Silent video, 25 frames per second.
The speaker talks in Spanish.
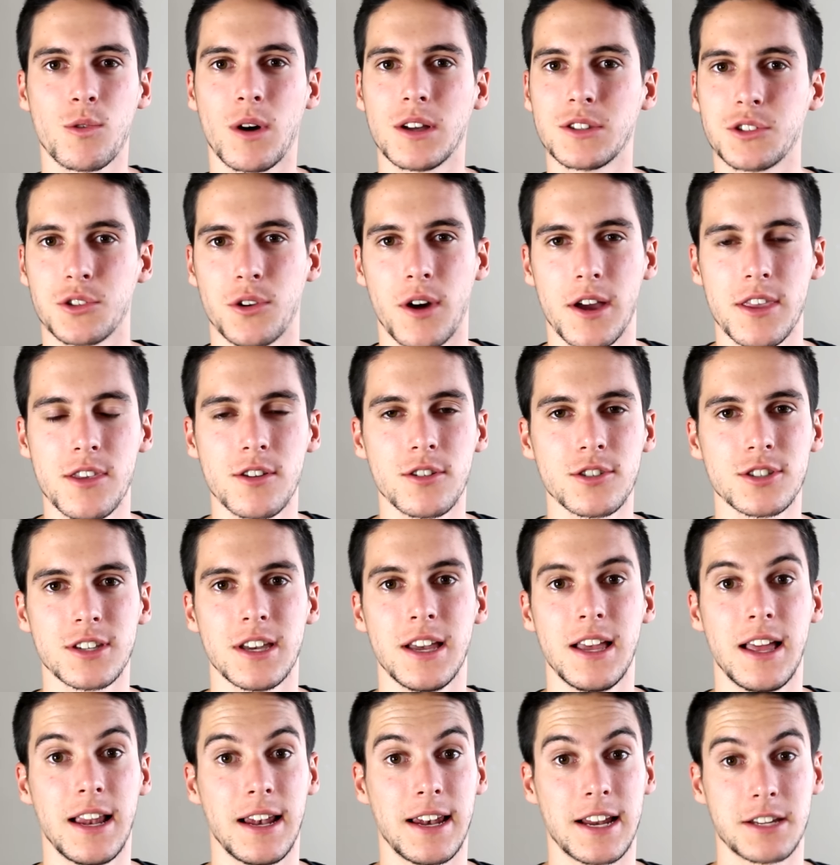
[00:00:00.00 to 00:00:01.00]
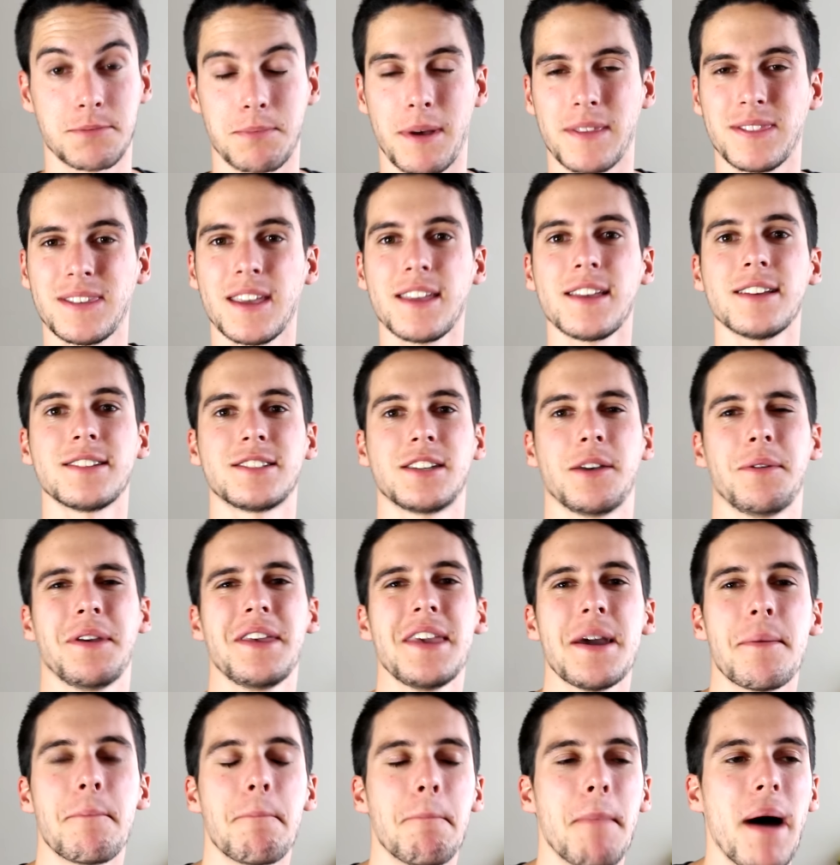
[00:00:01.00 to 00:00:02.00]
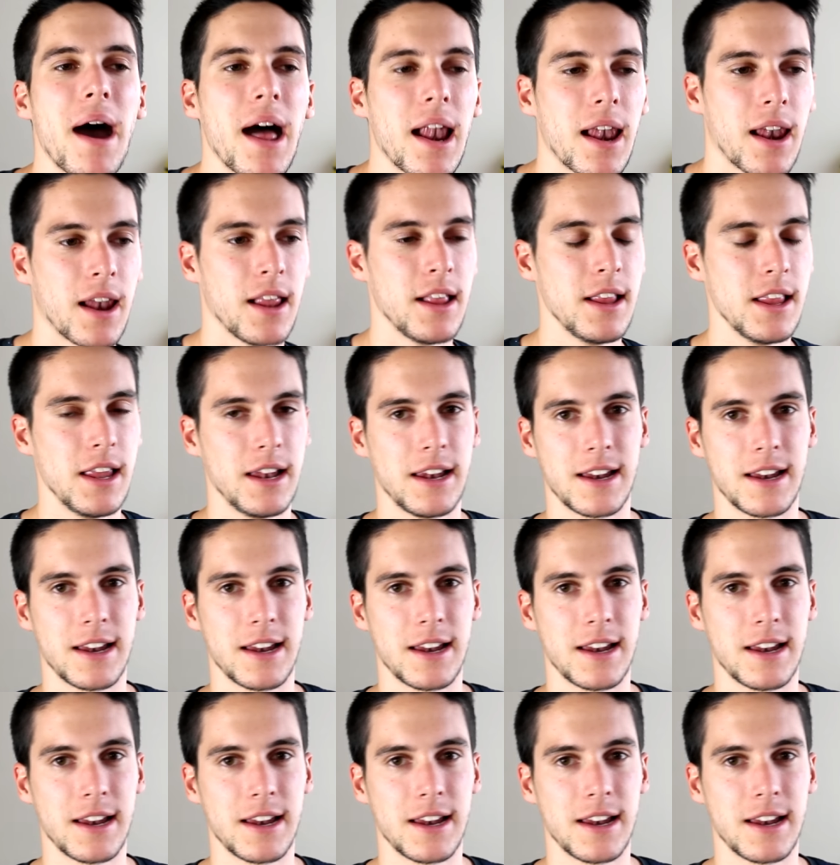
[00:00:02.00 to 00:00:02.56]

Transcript: 4 años las pantallas se veían mal,